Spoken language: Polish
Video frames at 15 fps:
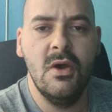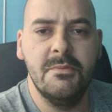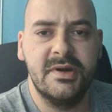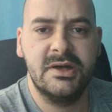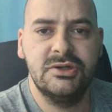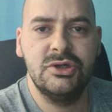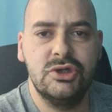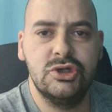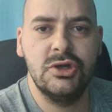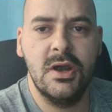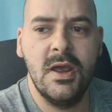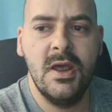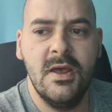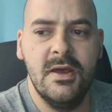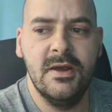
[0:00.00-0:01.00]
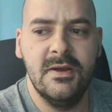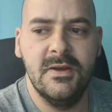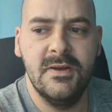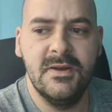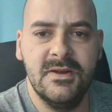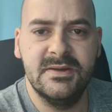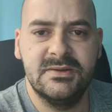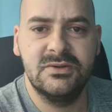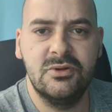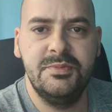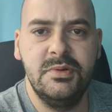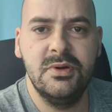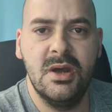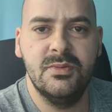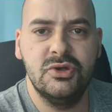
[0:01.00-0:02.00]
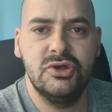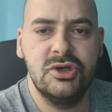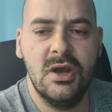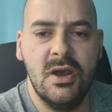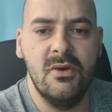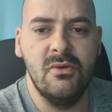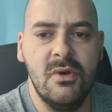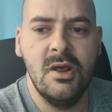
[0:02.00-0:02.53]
Praktycznie e, zgubiłem się.